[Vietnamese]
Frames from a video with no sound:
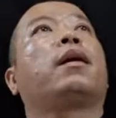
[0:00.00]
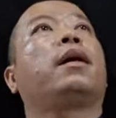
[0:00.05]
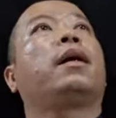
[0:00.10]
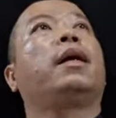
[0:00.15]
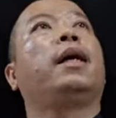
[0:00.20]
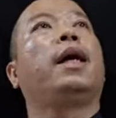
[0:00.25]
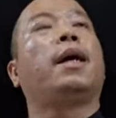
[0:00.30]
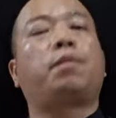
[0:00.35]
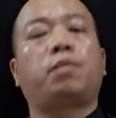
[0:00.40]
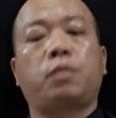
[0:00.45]

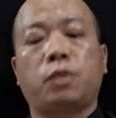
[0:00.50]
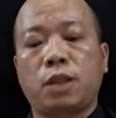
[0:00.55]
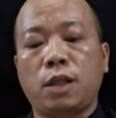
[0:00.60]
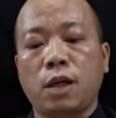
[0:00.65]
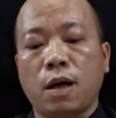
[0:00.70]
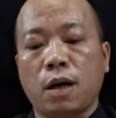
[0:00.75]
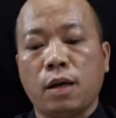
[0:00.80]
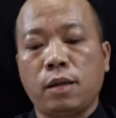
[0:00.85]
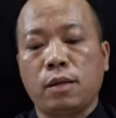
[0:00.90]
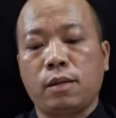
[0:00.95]
nghiệp
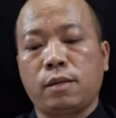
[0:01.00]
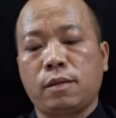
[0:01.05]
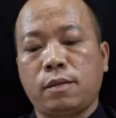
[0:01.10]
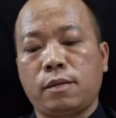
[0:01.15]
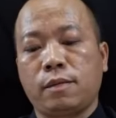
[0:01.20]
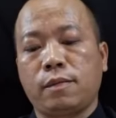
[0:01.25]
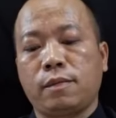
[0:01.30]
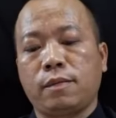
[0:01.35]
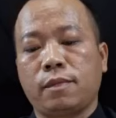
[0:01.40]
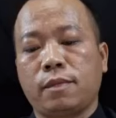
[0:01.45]
chướng
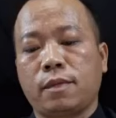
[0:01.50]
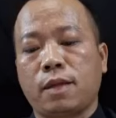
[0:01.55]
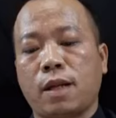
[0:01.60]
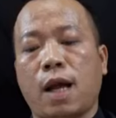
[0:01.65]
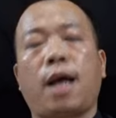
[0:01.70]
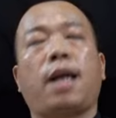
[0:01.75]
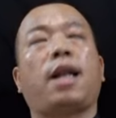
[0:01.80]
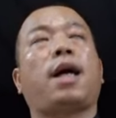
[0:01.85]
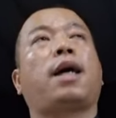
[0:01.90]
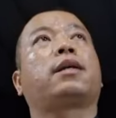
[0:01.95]

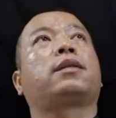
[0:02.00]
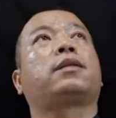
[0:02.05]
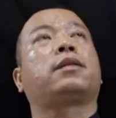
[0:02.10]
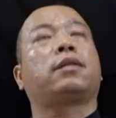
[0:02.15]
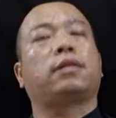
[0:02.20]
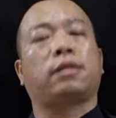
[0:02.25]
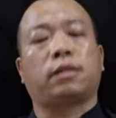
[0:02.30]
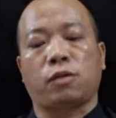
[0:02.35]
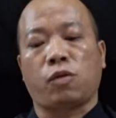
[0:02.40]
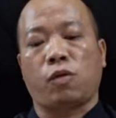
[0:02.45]
đã là
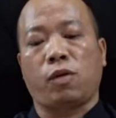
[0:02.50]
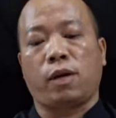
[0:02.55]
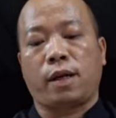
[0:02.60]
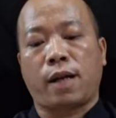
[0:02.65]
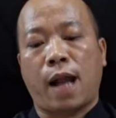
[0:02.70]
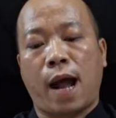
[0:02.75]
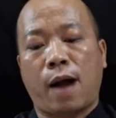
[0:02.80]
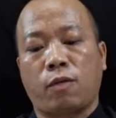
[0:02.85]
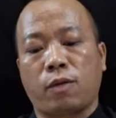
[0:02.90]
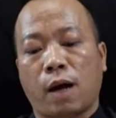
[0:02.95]
rồi
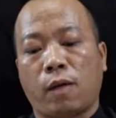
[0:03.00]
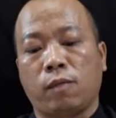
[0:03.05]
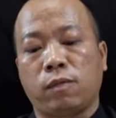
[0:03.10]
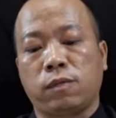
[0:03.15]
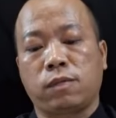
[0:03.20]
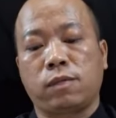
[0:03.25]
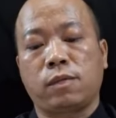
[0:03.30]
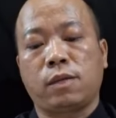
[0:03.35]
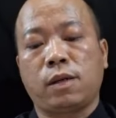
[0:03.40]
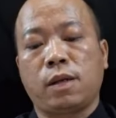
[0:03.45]
đạo
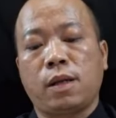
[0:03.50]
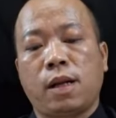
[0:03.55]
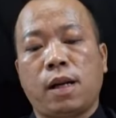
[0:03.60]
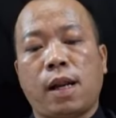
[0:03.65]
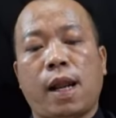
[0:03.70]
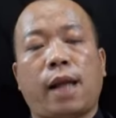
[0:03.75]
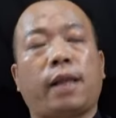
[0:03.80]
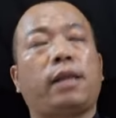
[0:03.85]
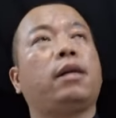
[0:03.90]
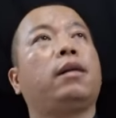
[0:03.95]
đồng
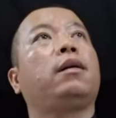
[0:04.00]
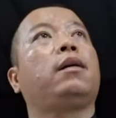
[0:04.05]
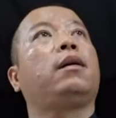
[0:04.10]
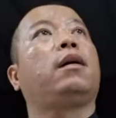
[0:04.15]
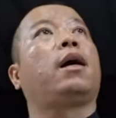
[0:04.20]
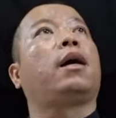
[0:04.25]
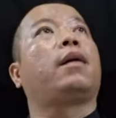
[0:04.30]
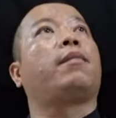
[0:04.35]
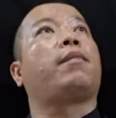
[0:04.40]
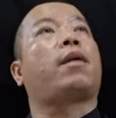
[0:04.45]
là những
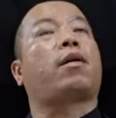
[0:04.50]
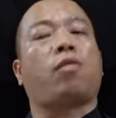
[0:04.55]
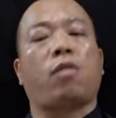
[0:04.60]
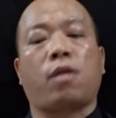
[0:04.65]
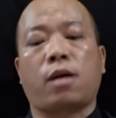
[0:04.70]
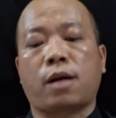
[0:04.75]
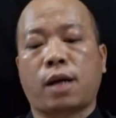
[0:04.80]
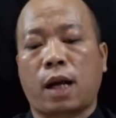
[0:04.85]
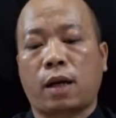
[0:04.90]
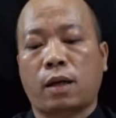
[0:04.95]
người mà
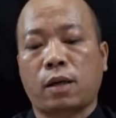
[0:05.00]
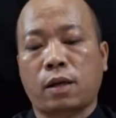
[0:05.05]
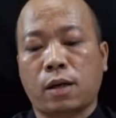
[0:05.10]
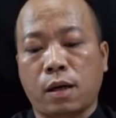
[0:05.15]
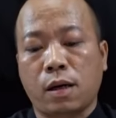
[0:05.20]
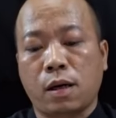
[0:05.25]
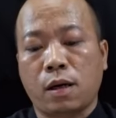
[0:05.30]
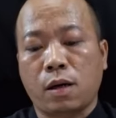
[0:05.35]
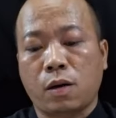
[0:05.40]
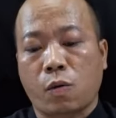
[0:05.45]
có căn
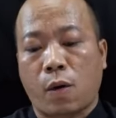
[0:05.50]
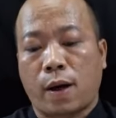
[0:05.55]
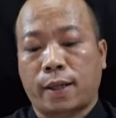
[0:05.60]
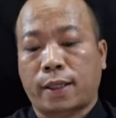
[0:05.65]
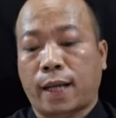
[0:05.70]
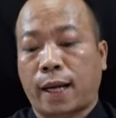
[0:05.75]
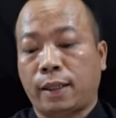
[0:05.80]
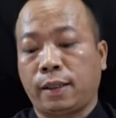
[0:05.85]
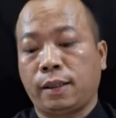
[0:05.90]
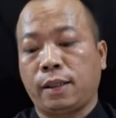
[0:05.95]
cơ quả
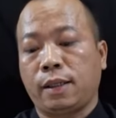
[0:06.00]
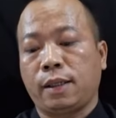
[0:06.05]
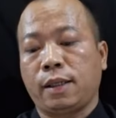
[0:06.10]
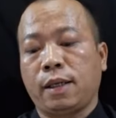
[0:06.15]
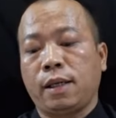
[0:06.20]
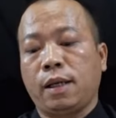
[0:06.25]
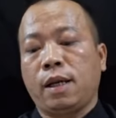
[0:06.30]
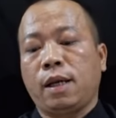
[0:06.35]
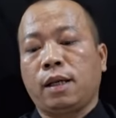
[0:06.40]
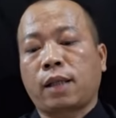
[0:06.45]
thánh
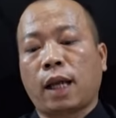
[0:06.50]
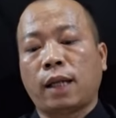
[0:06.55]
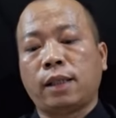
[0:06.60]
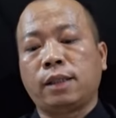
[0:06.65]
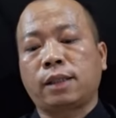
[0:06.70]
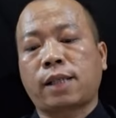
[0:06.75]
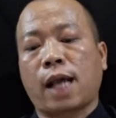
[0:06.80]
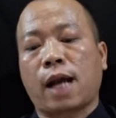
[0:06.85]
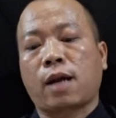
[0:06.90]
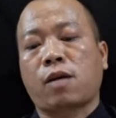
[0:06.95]

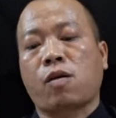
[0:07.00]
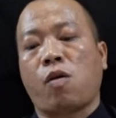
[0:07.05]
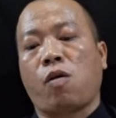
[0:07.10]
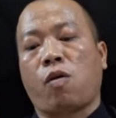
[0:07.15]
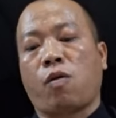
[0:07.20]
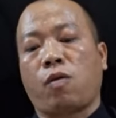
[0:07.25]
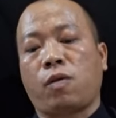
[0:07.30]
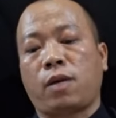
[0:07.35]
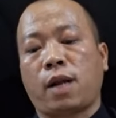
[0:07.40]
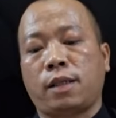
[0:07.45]
thân xác
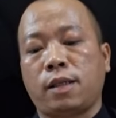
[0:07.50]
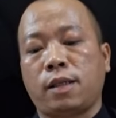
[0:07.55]
khổ là